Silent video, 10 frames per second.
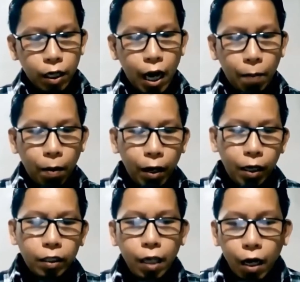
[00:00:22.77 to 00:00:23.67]

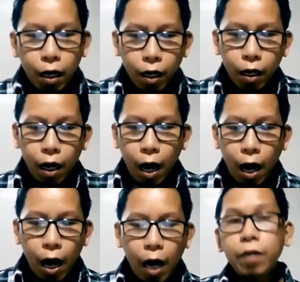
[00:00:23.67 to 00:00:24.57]
napabalitang
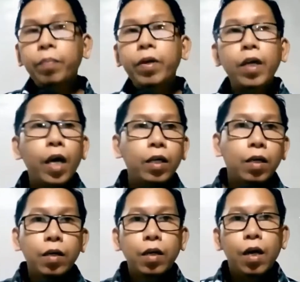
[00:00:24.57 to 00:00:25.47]
ang NPA